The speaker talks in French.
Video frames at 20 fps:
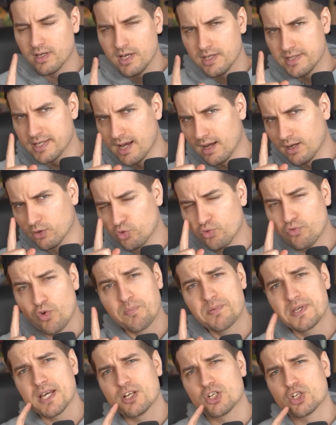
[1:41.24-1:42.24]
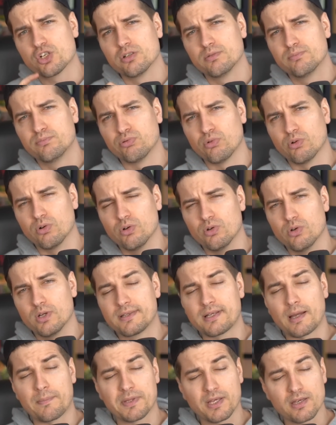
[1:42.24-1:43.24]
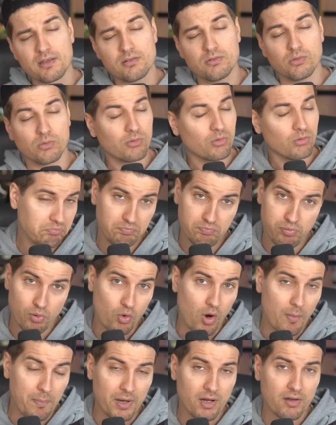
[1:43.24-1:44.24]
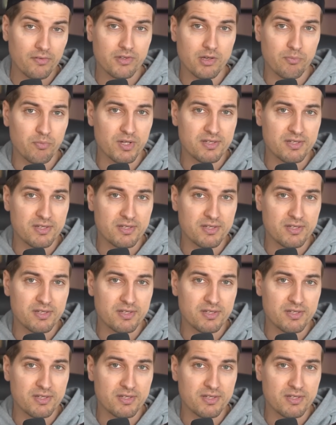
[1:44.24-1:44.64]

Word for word: Il y a un nouveau piège pour euh, les Trap Tricks, donc euh, pourquoi pas, ça peut être